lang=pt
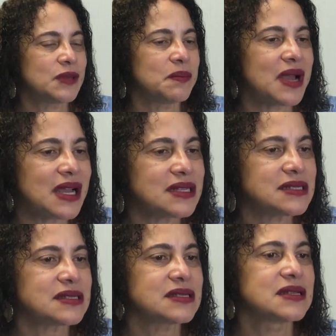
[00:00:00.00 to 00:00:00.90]
que
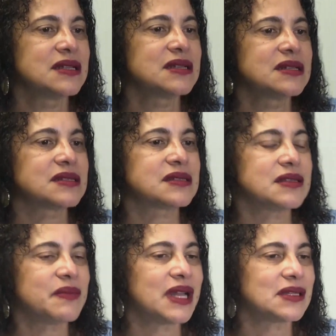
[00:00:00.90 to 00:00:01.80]
mais
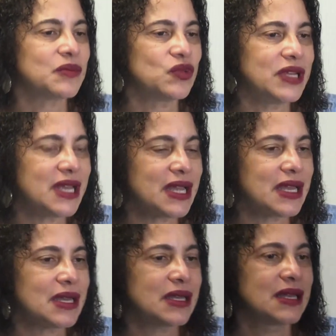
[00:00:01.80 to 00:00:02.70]
se mata a
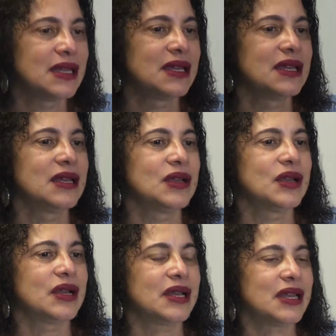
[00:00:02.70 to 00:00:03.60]
mulher
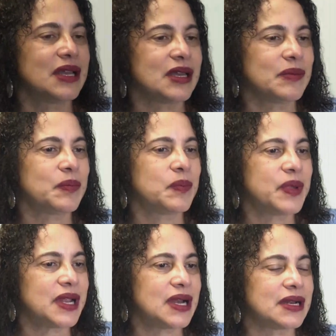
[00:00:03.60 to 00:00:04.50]
é,
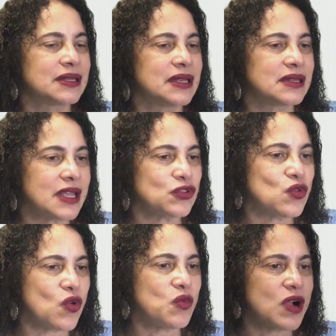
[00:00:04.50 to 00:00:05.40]
pelo, tendo
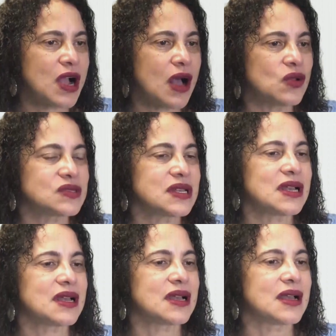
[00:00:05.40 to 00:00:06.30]
como
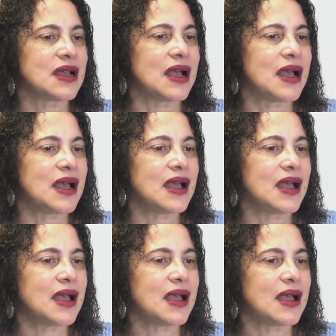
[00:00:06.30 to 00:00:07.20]
causa
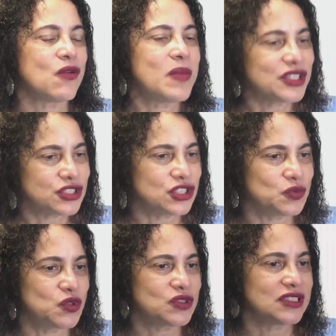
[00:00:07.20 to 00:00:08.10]
a, o
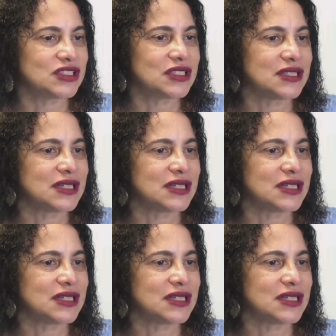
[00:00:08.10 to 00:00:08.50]
machismo, ou seja,